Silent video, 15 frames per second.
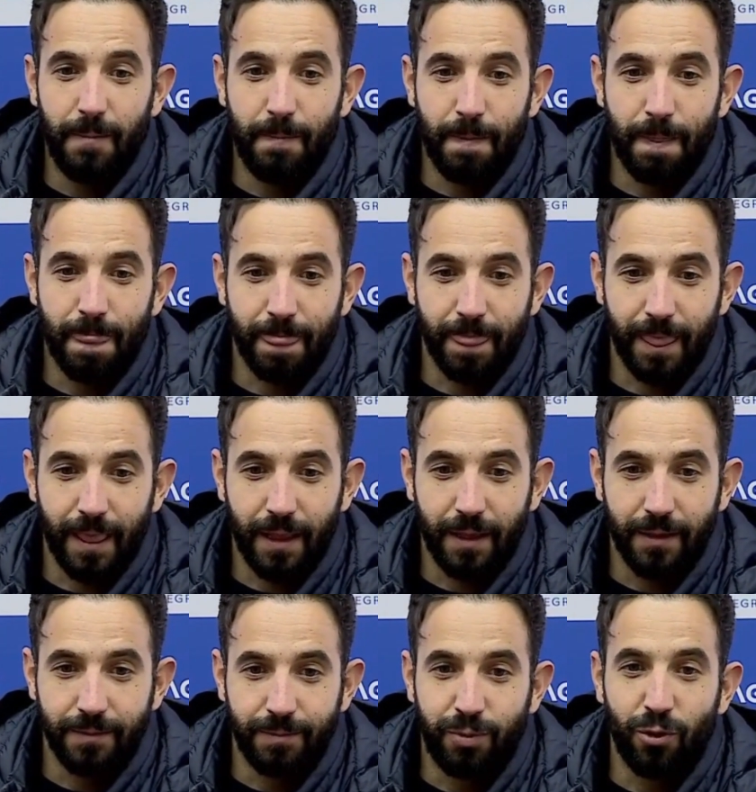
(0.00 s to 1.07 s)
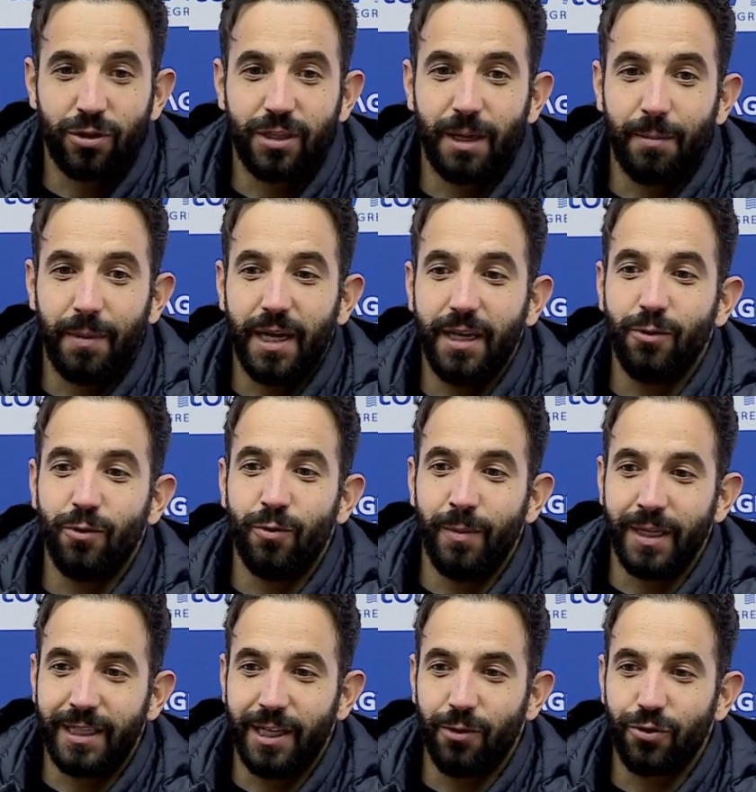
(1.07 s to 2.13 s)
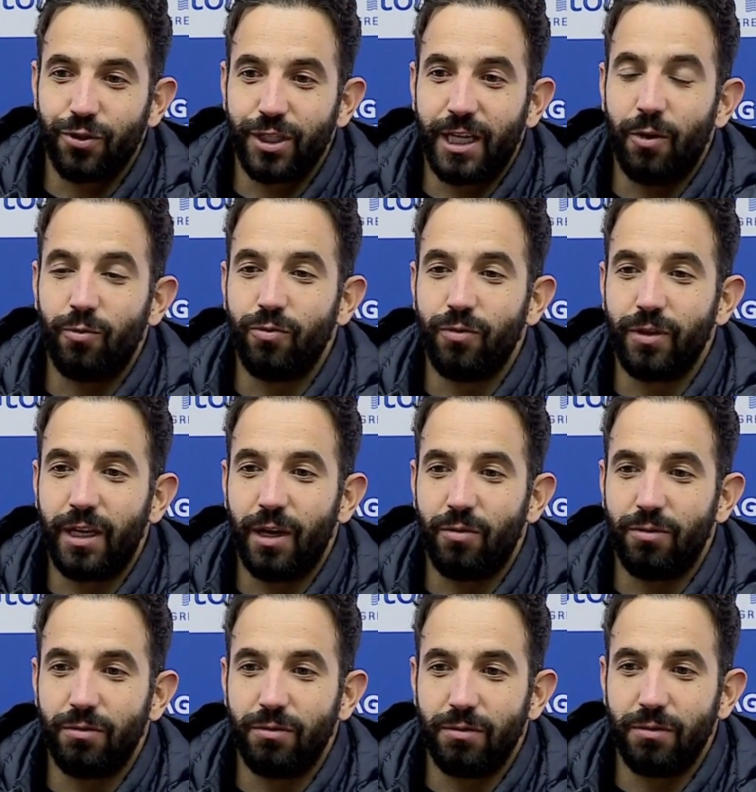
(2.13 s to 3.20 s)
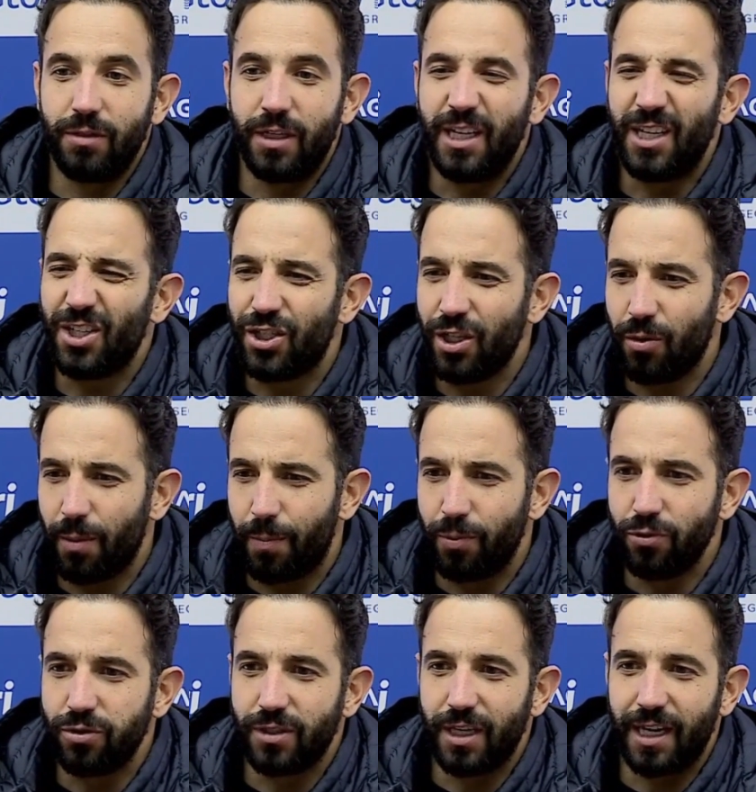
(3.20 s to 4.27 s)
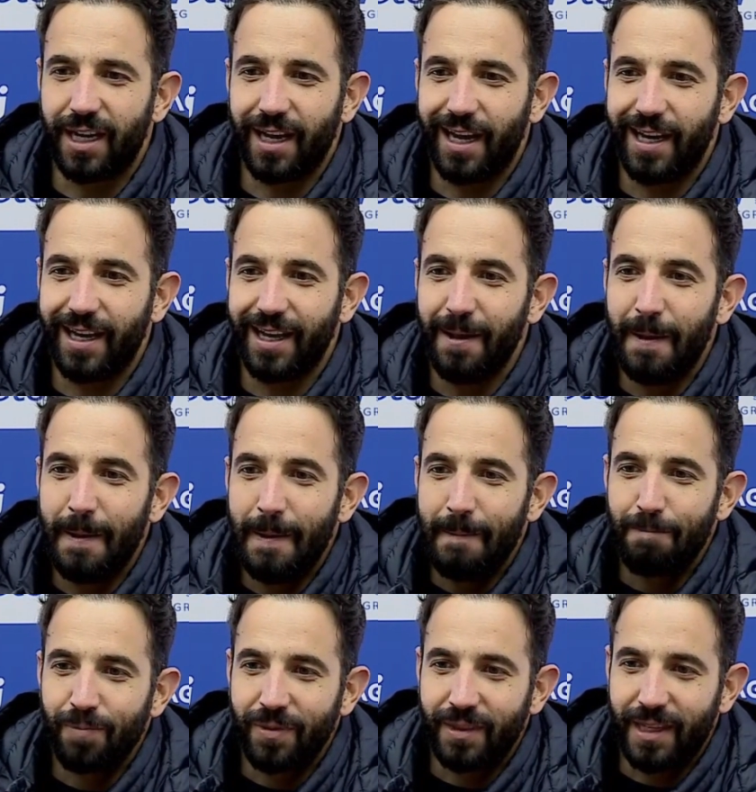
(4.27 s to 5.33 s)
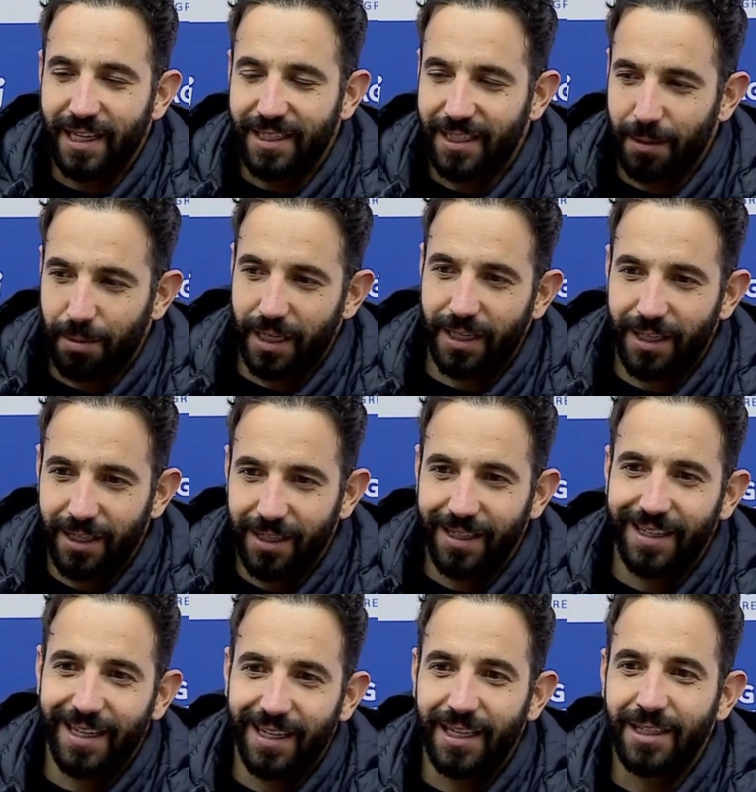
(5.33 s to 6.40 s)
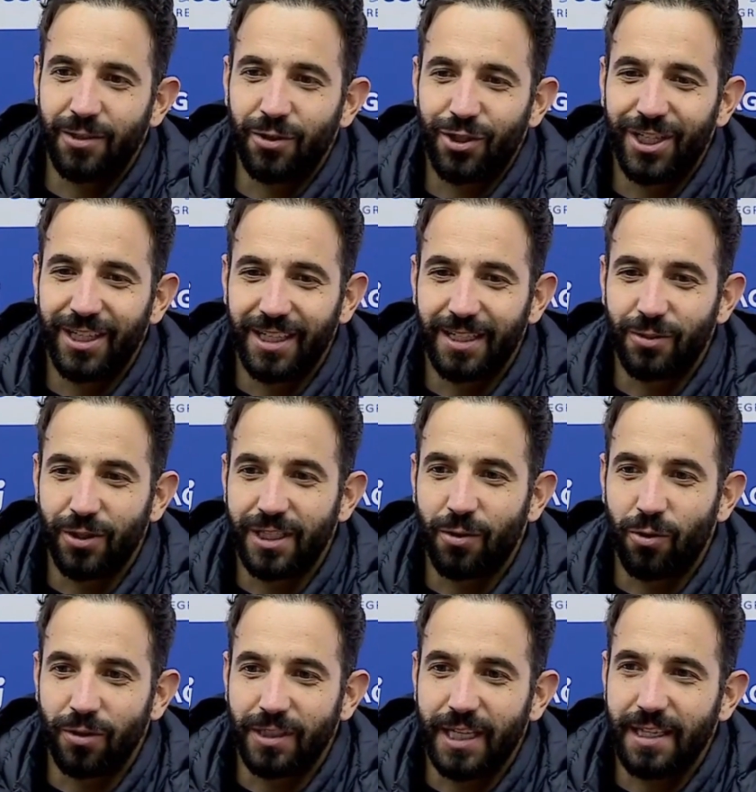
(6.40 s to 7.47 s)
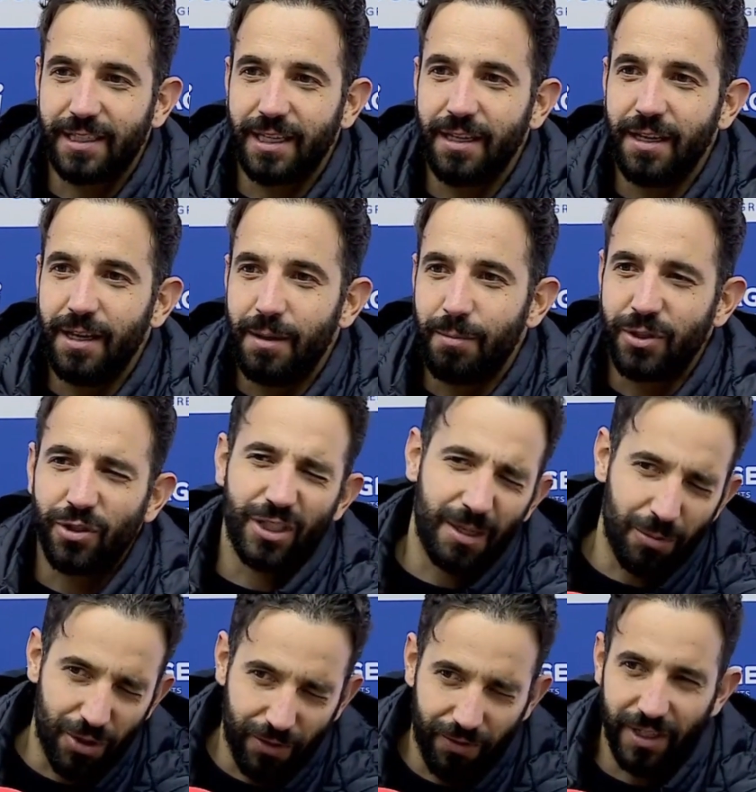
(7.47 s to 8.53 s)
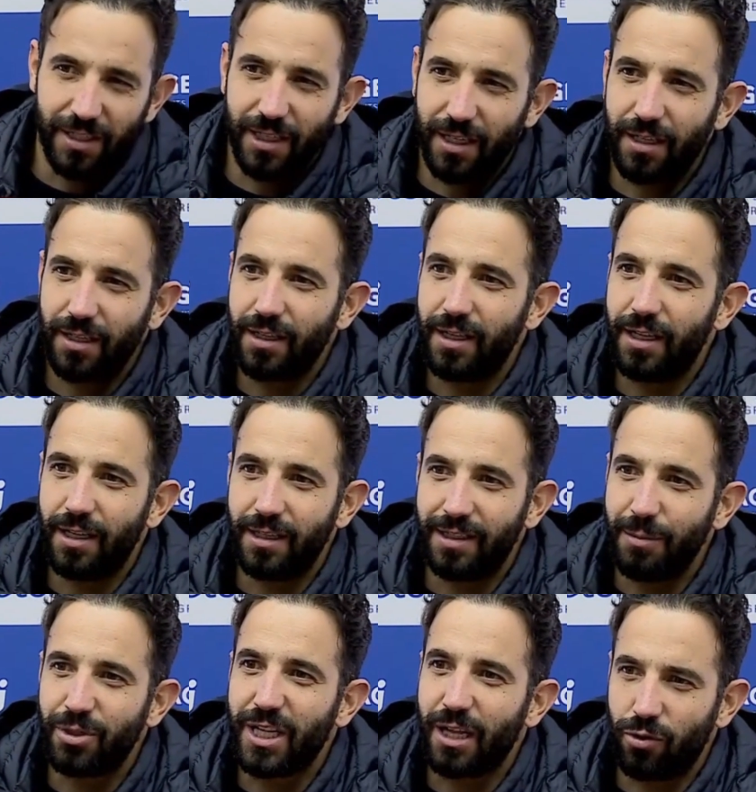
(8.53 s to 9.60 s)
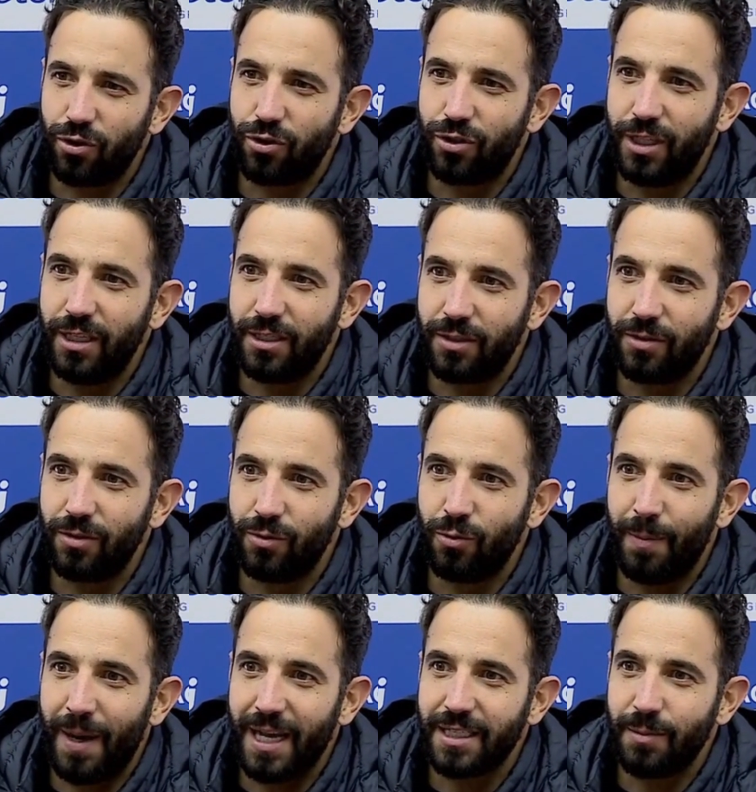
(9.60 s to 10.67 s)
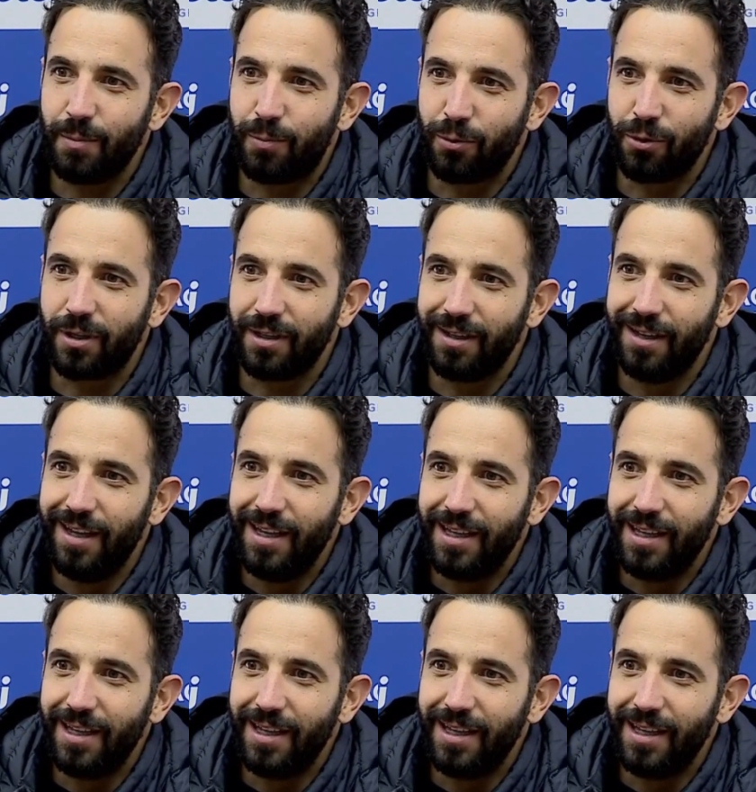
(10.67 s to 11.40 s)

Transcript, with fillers: Um, porque também o Mateus, que é um que, é um, que cresceu a pulso na carreira, tem que saber que eh, as oscilações acontecem, mas nós temos que fazer, eh, temos que estar todos os dias eh, no máximo, porque